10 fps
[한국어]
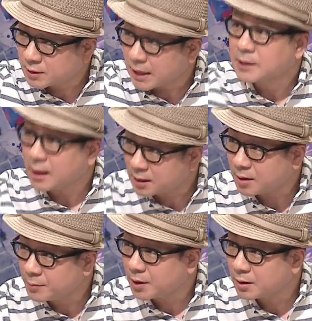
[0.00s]
장사를
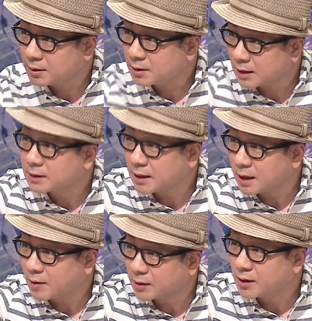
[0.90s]
하면 장사를
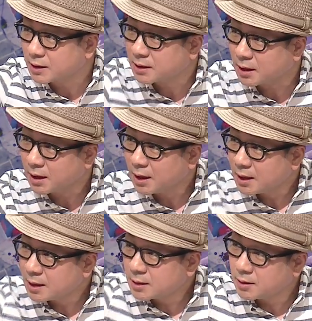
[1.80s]
박현아 씨가
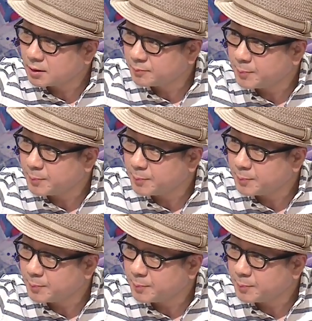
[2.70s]
저